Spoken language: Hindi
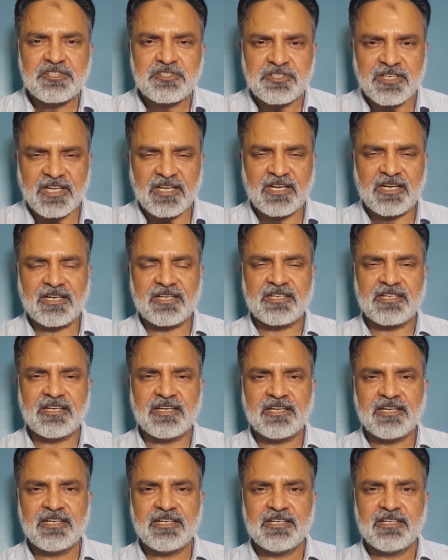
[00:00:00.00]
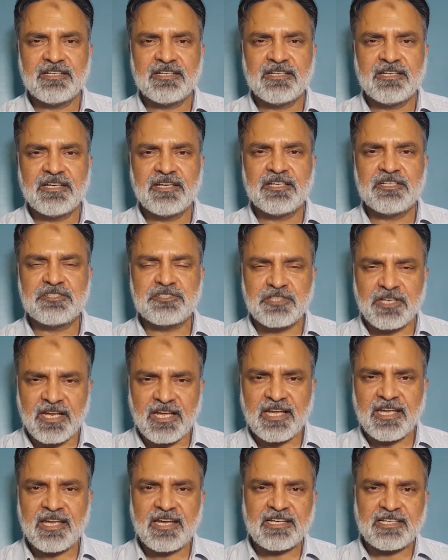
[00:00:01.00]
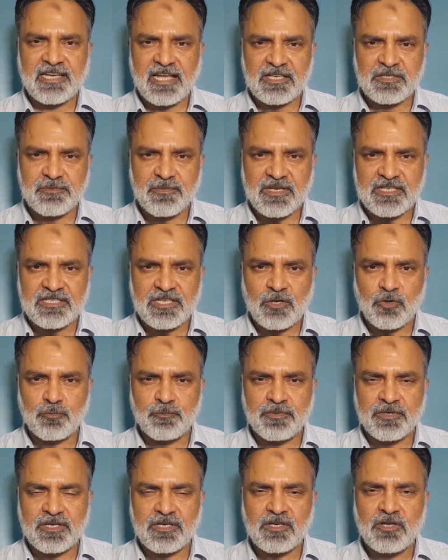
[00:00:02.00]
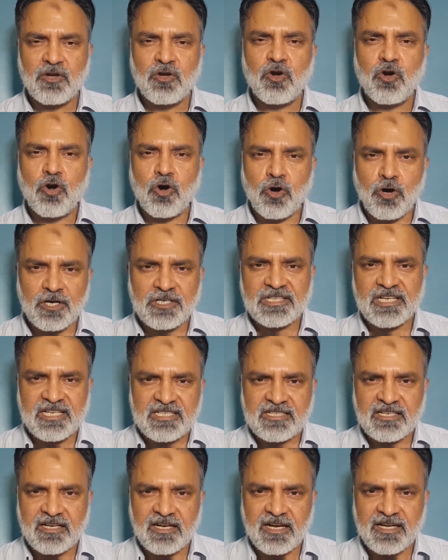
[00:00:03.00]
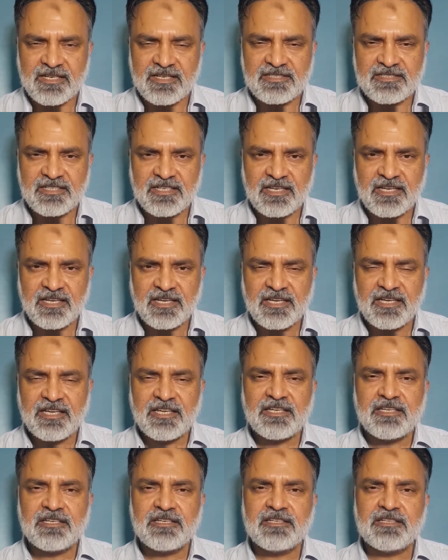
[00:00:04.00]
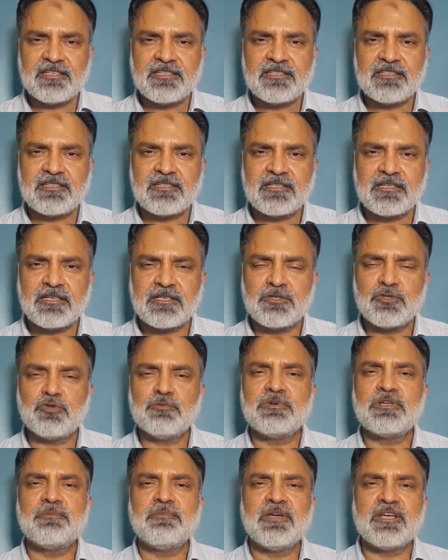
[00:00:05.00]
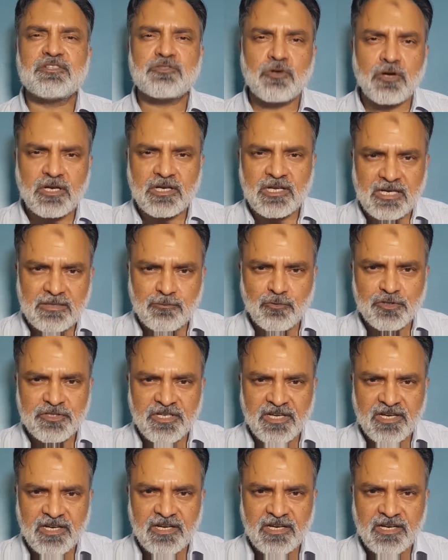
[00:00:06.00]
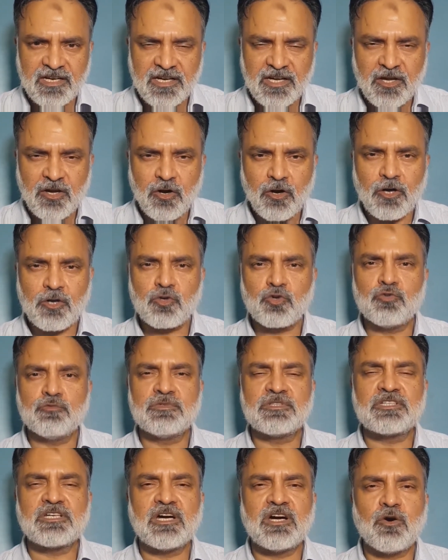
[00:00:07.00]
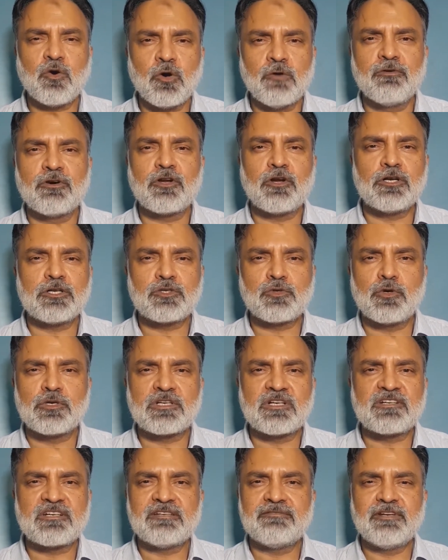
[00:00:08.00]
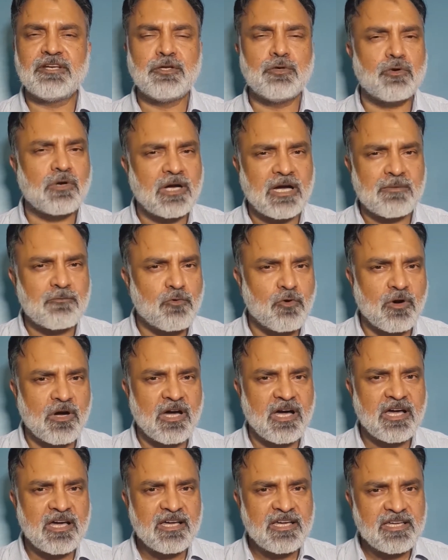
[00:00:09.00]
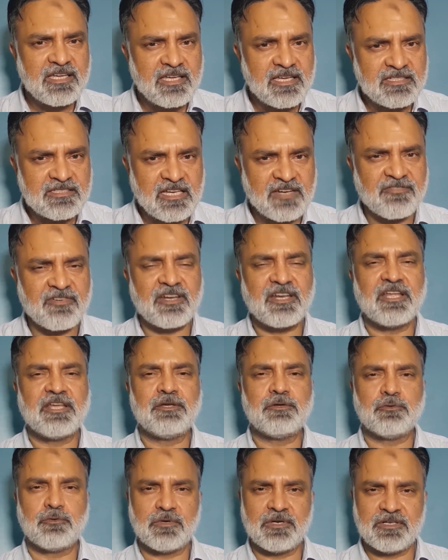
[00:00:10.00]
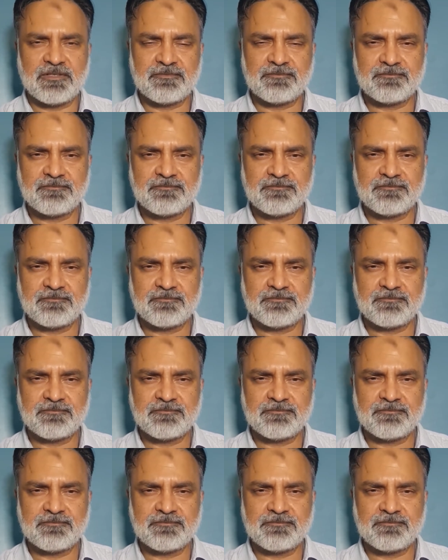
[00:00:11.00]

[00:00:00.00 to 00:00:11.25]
श्रिंक कर रहा श्रिंकिंग टैक्स बेस के ऊपर और टैक्स लगाने से कंज्यूमर बेस और कम हो जाएगा और हुकूमत का ओवरऑल टोटल रेवेन्यू कम होगा इजाफा नहीं होगा